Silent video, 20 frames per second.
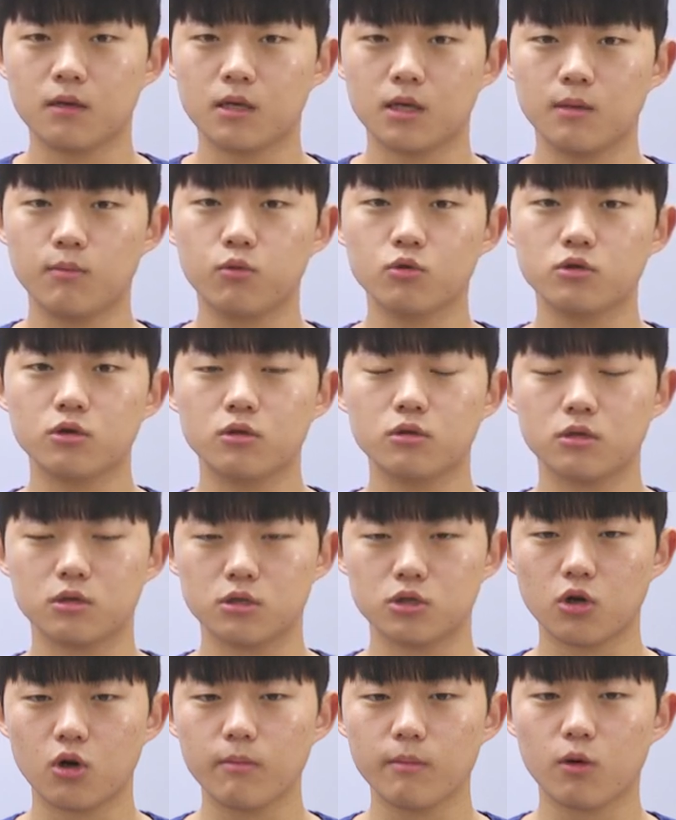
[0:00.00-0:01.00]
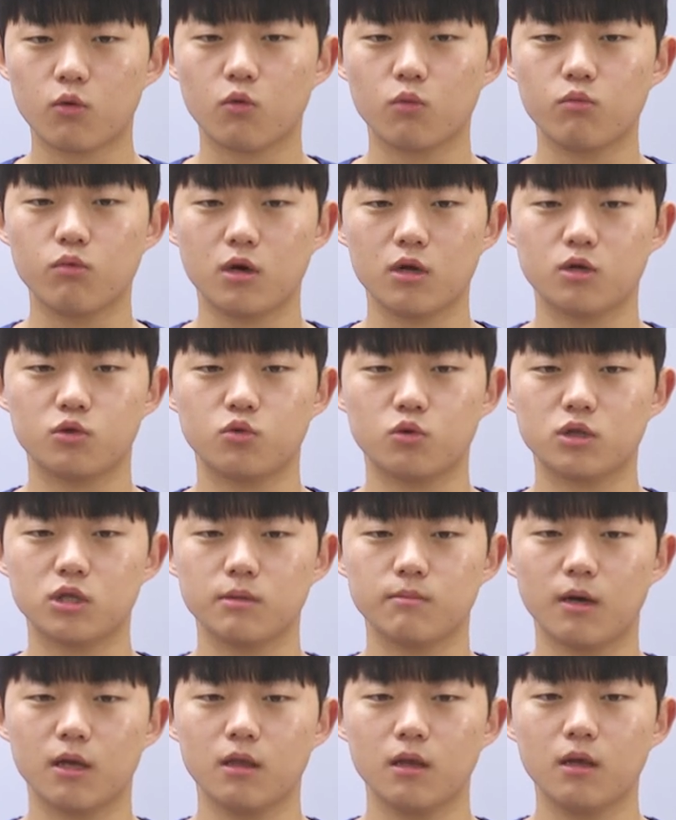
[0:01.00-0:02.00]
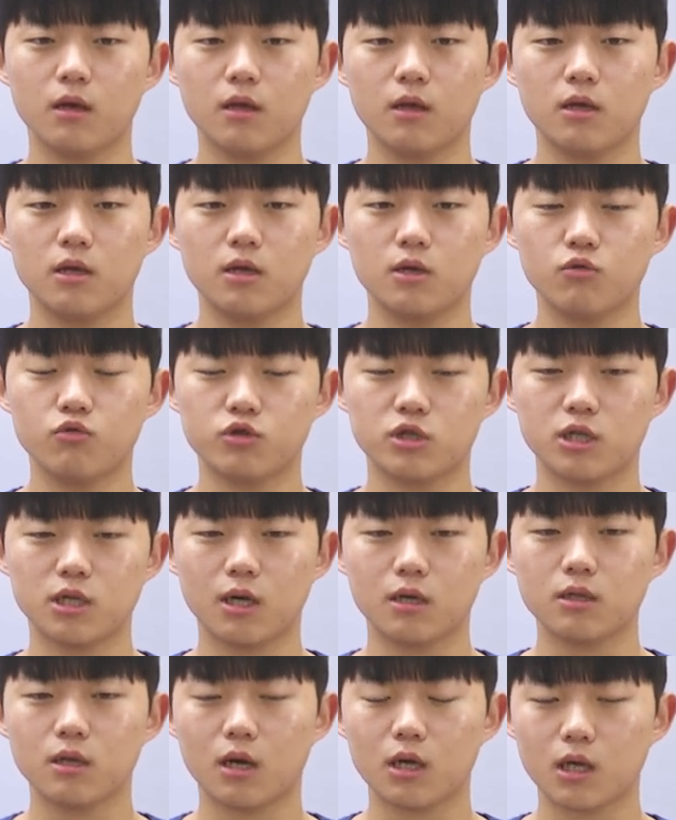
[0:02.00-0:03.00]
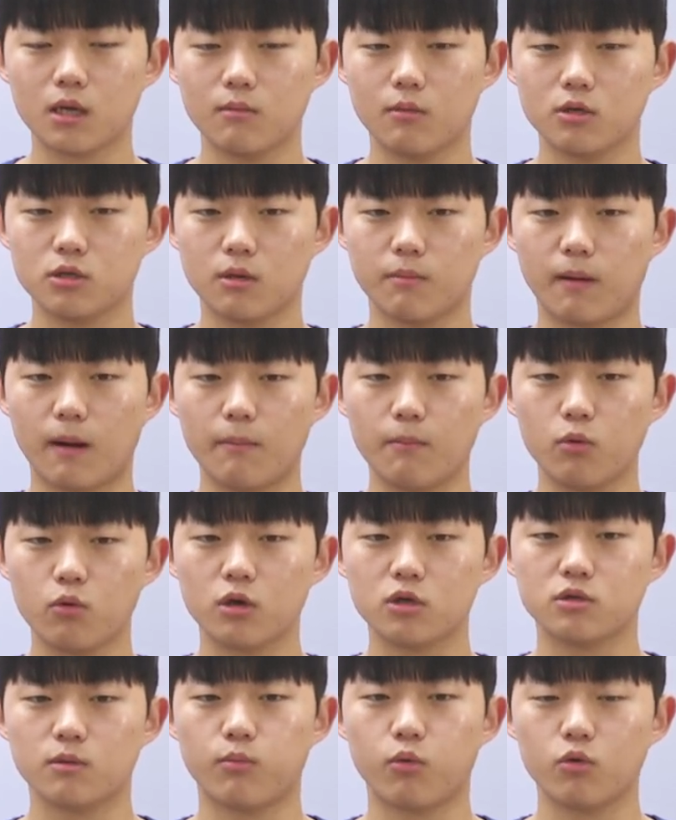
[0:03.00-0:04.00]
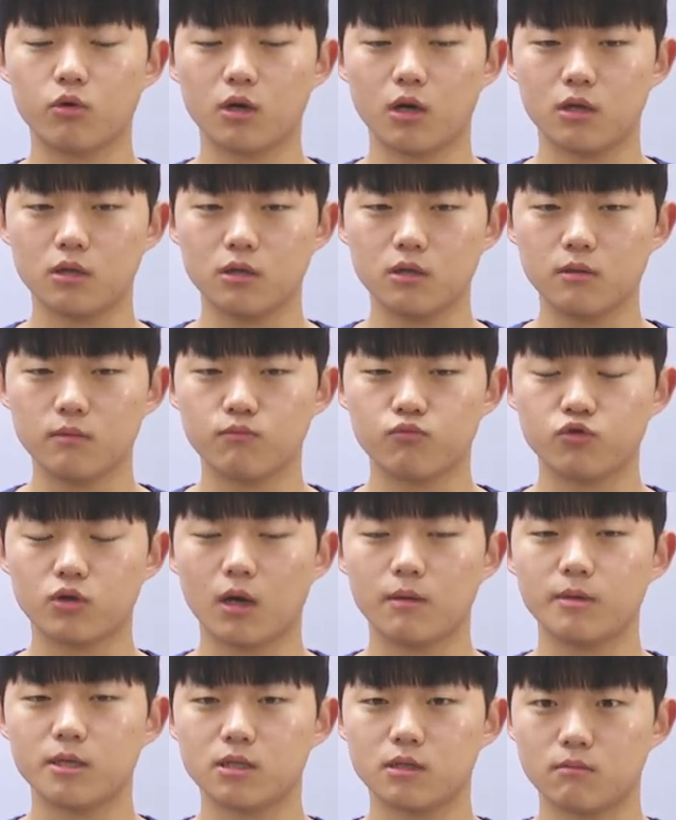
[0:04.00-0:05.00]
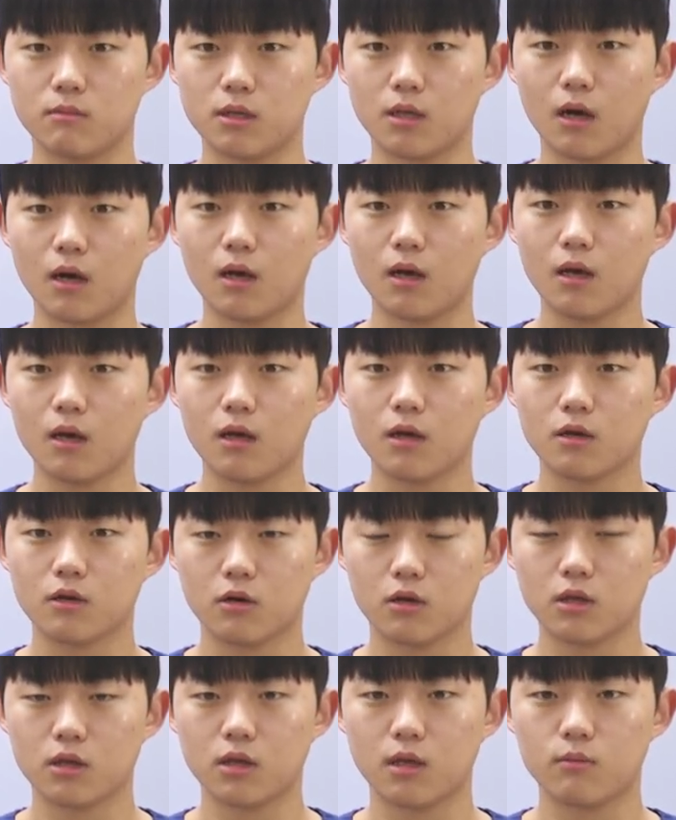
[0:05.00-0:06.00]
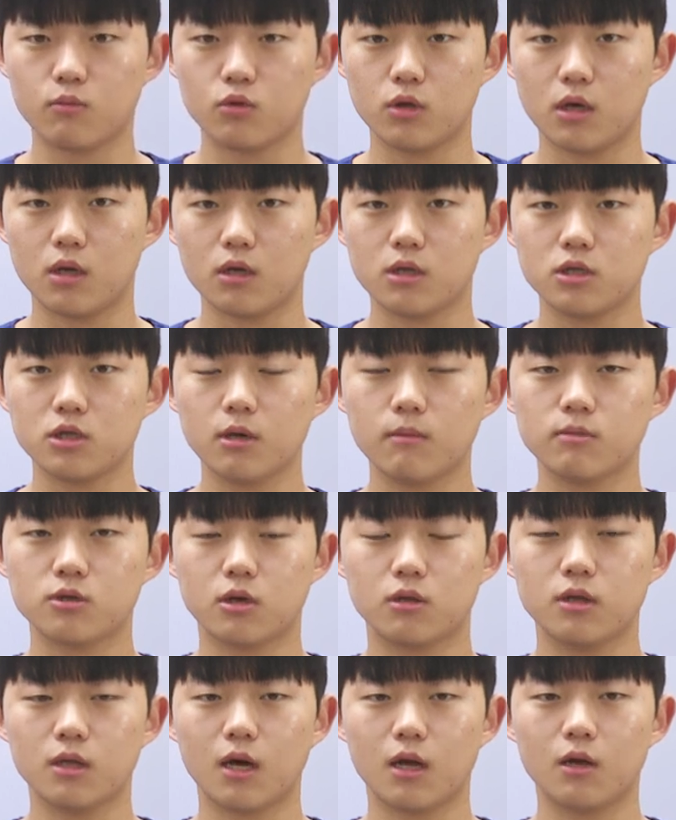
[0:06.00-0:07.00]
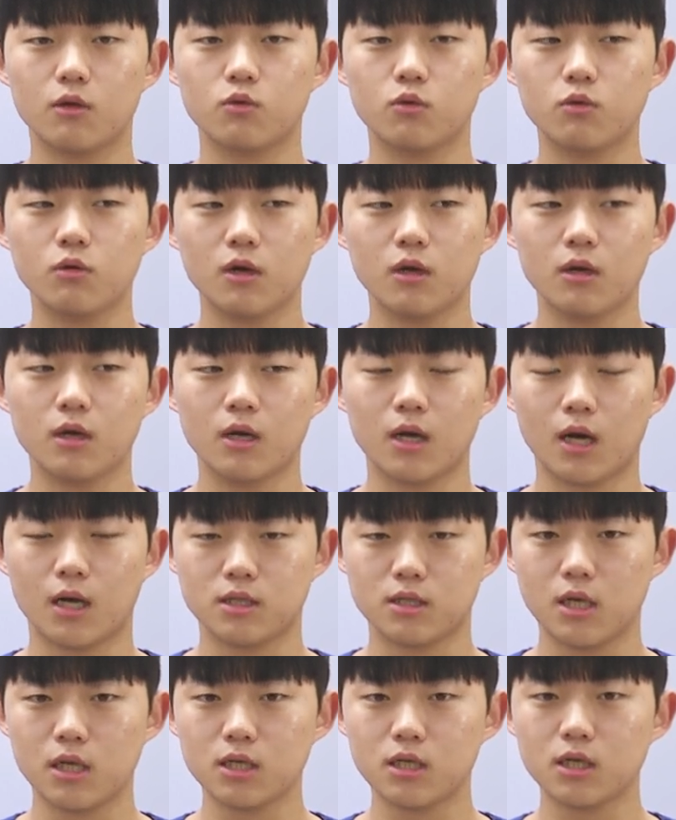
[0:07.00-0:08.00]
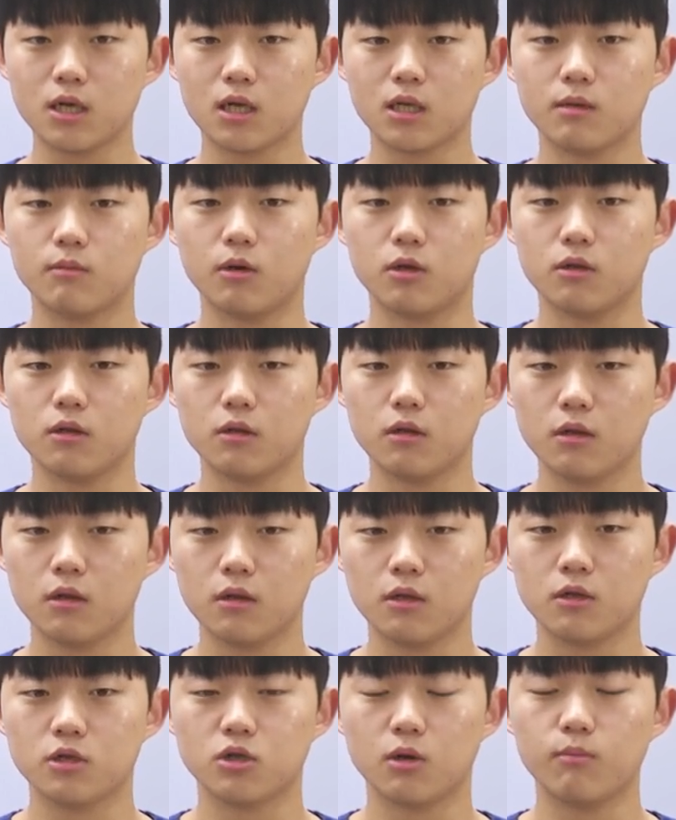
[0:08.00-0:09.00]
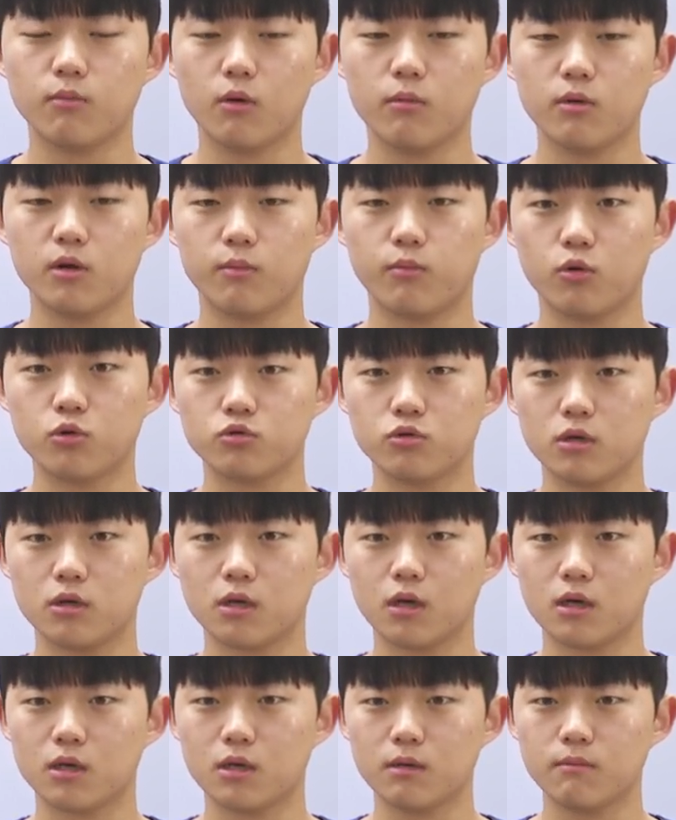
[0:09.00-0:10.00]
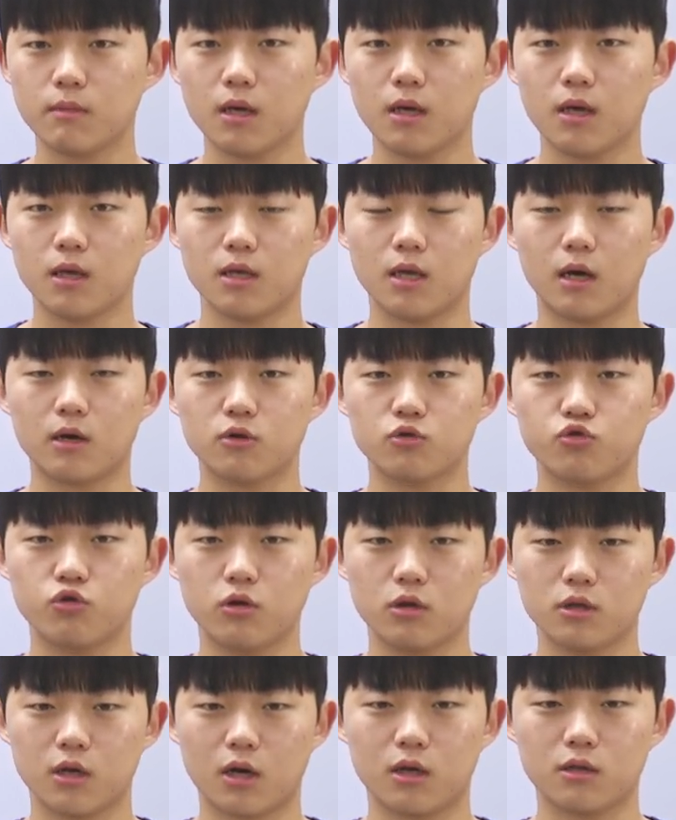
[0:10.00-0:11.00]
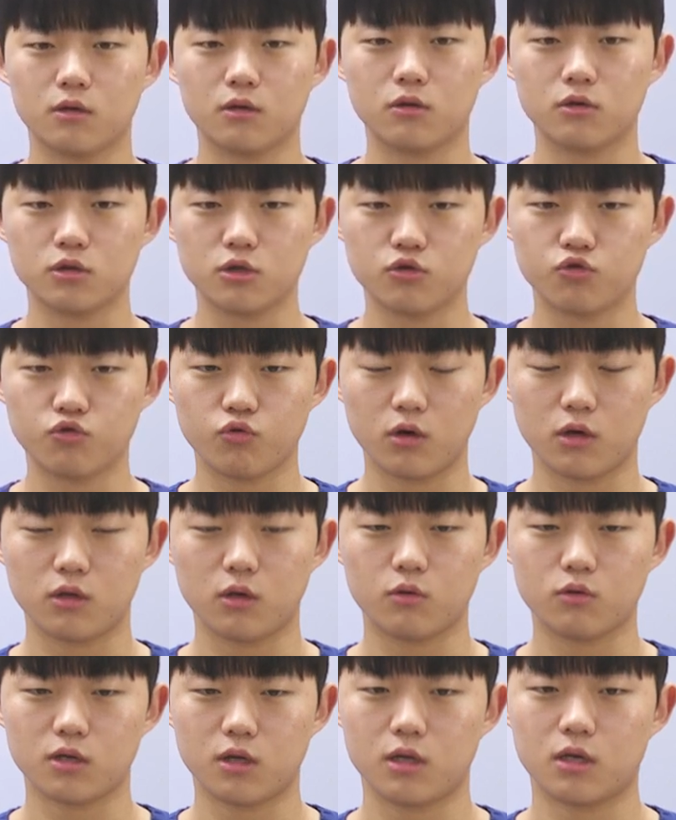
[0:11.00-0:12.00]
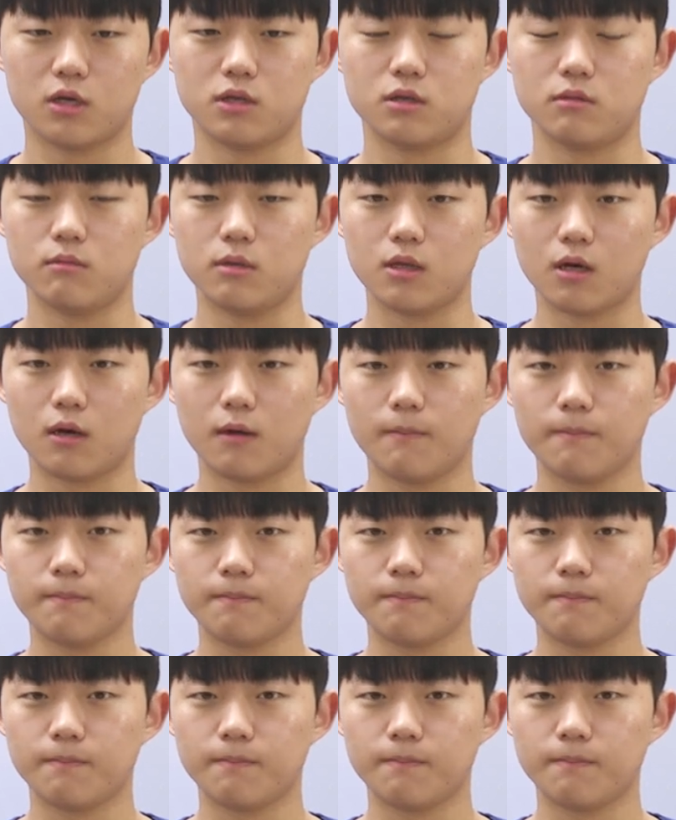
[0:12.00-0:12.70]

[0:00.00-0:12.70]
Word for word: 기본서는 처음에 공부하긴 좋지만 이후 시간을 아끼면서 반복해서 보기에는 부담이 있습니다. 그렇기 때문에 시험 전날에도 한 3시간이면 전 범위를 볼 수 있게끔 양을 줄여나가는 것이 중요하다고 생각했습니다.